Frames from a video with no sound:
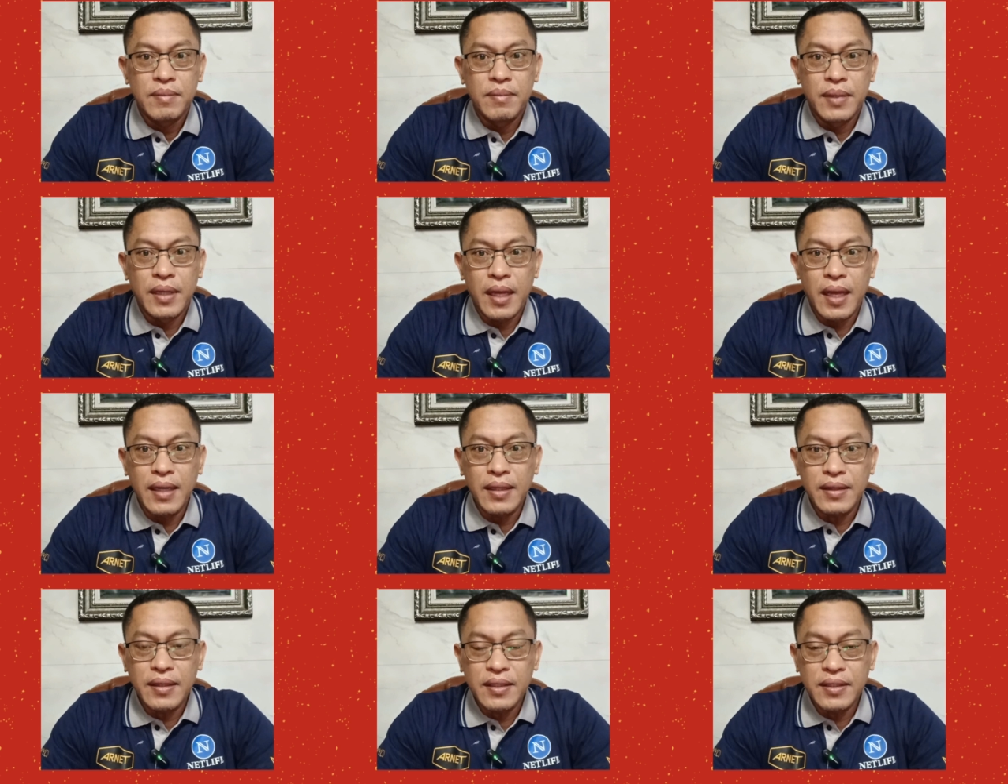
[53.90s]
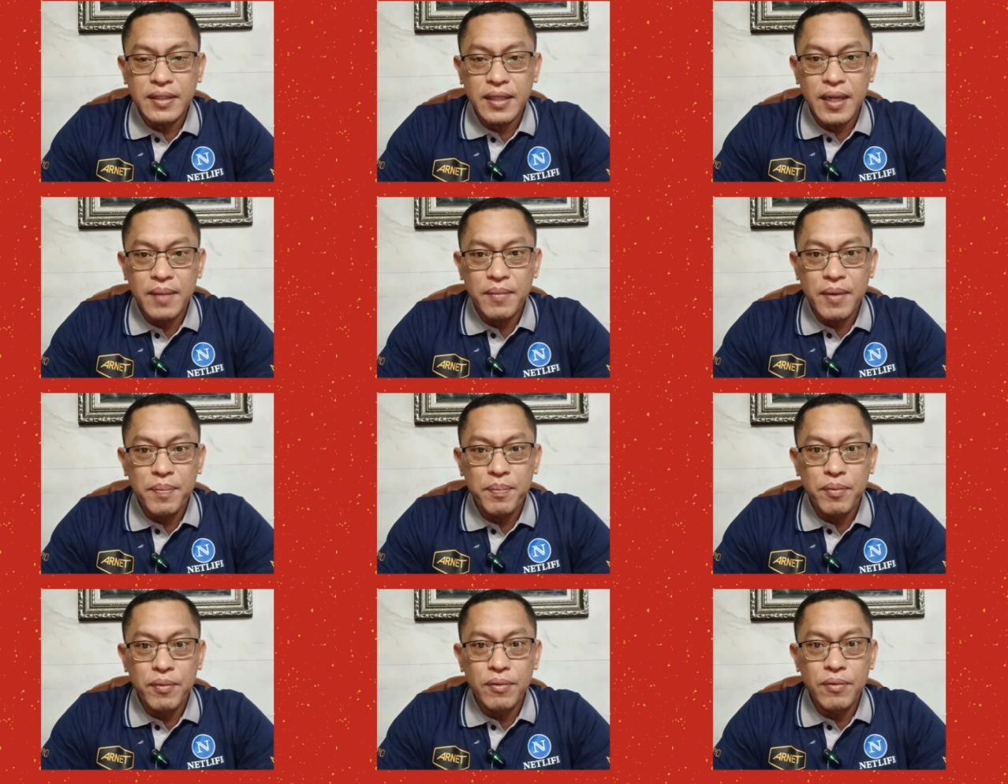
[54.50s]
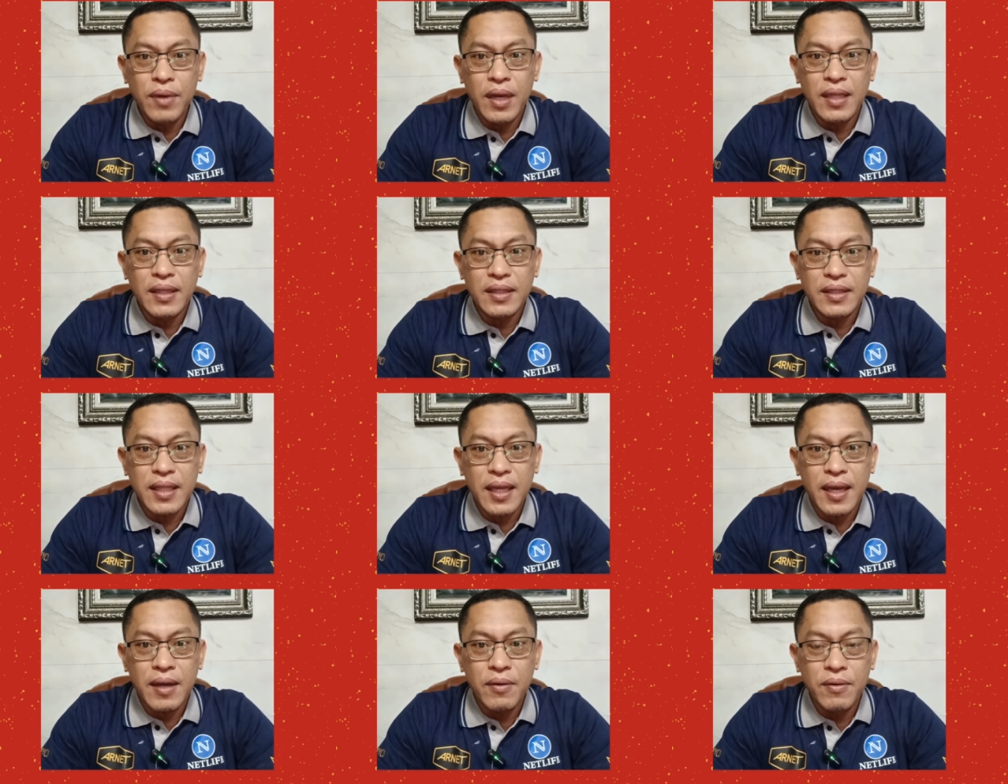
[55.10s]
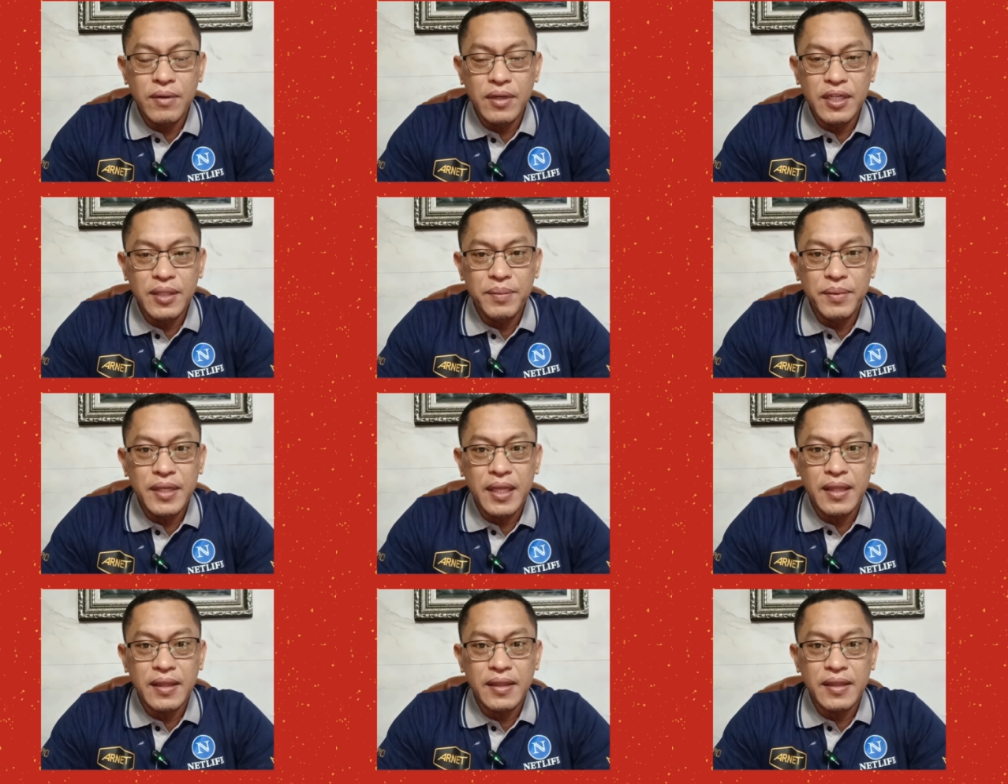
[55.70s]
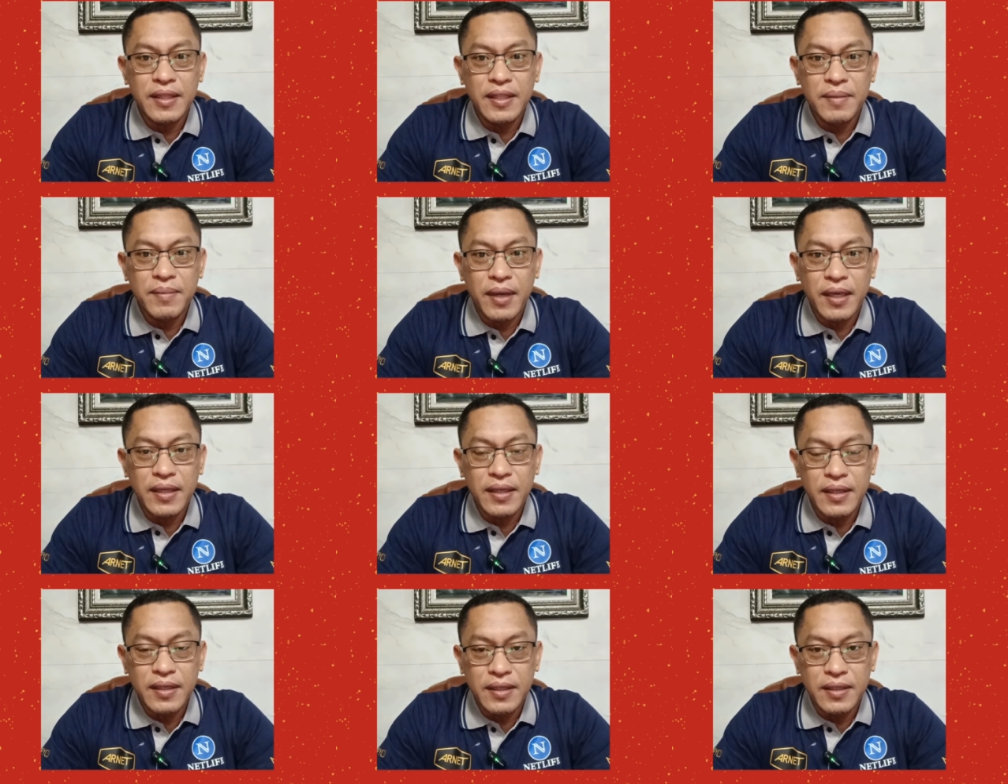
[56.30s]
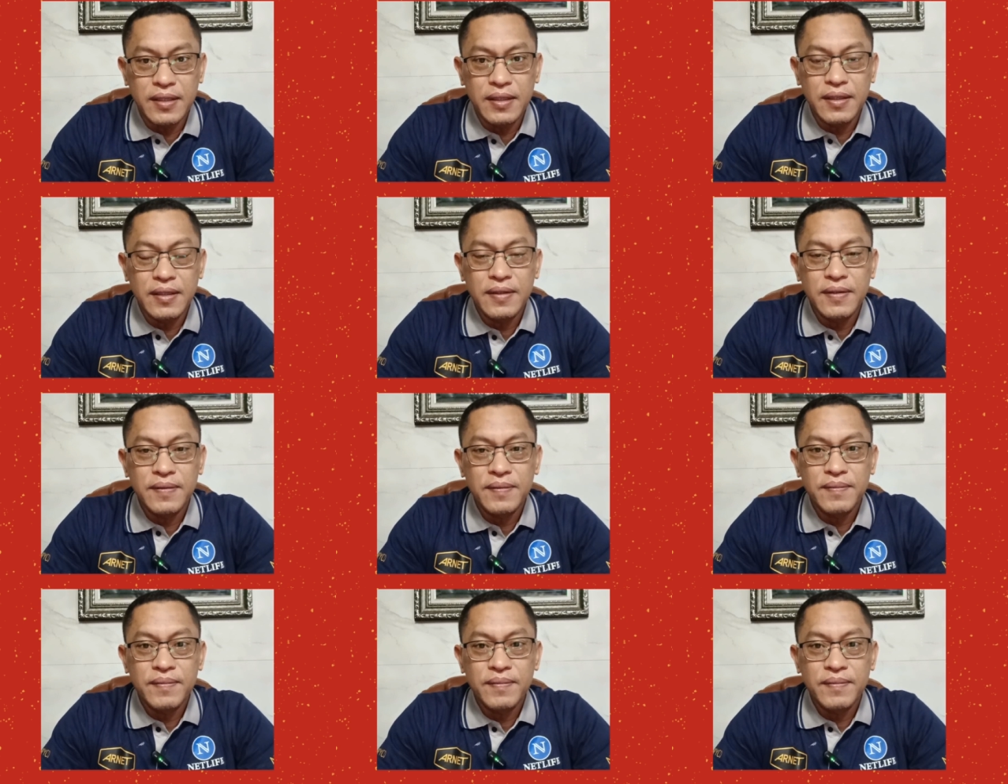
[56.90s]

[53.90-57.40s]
Berarti selama puluhan tahun di bidang timah ini,